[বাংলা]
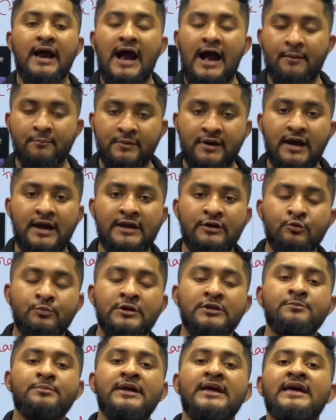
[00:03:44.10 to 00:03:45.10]
আমরা
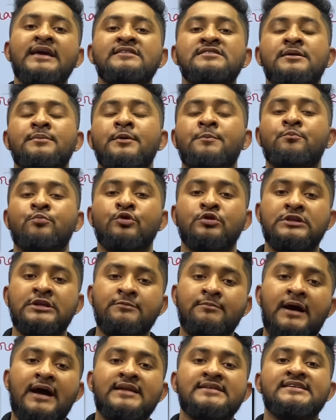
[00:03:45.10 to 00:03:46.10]
হিউম্যান বিং হিসেবে
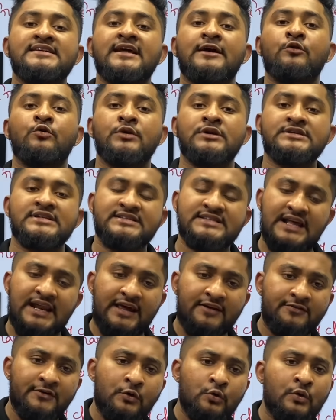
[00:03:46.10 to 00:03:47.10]
প্রতিবার যেটা করি যে
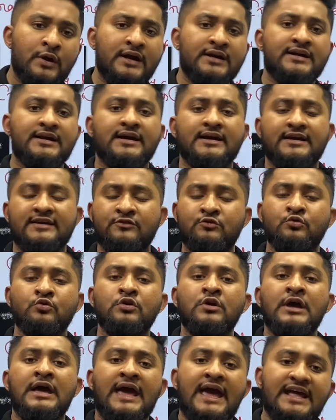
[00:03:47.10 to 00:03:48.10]
লাইফে কোনো একটা কিছু
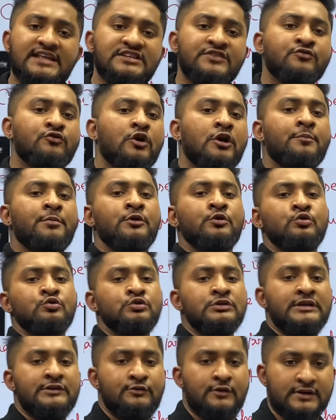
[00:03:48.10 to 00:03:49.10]
অ্যাচিভ করার পর নতুন
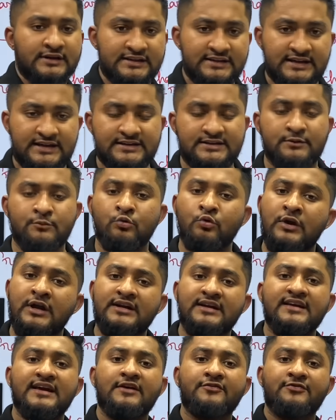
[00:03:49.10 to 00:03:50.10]
কিছু একটা দিকে যাবো কোনো একটা
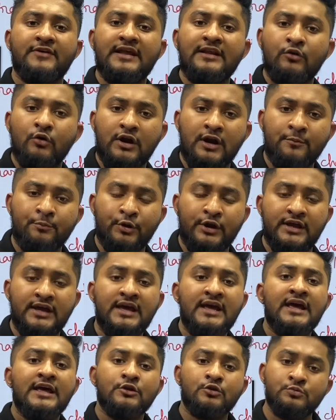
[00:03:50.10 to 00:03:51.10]
জায়গায় ফেল করার পরে
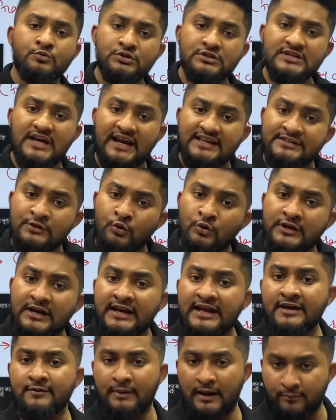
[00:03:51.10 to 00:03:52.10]
তুমি যদি সারাদিন ওইটা
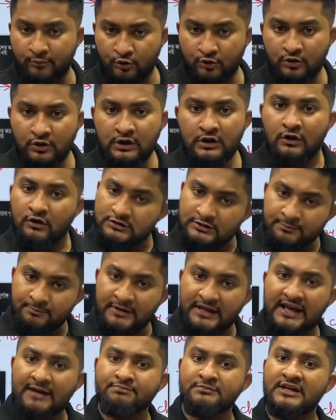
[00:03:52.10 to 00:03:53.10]
নিয়ে ভাবো অর্থাৎ
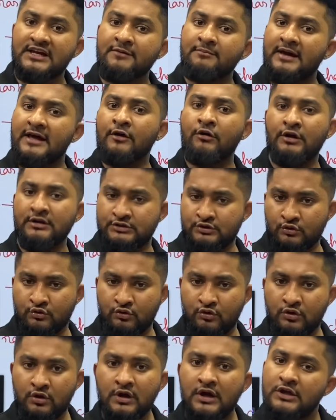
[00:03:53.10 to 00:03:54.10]
ব্রেকআপ থেকে বের হওয়ার জন্য
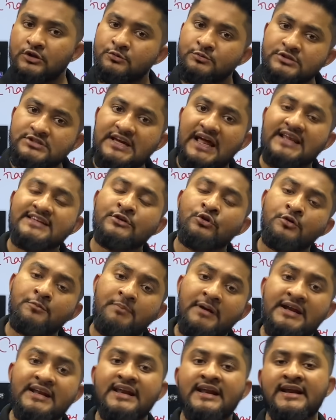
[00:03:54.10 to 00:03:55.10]
তুমি যদি সারাদিন ওই
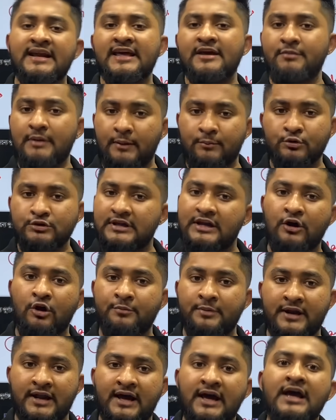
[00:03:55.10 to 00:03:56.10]
বেডিটা নিয়েই ভাবো তাহলে হবে
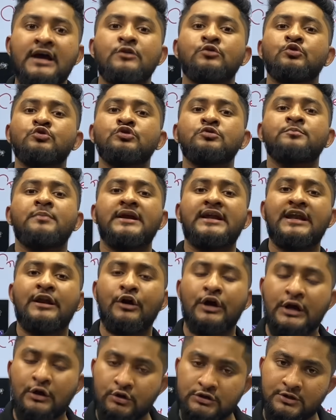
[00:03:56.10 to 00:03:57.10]
না নতুন বেডির
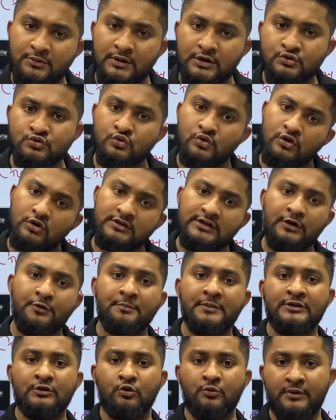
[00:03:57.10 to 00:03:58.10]
লগে কথা বলা শুরু করো দেখো
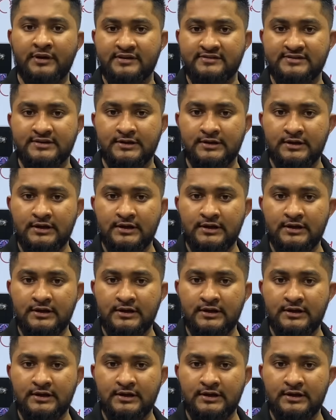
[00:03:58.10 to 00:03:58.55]
পেন কমে গেছে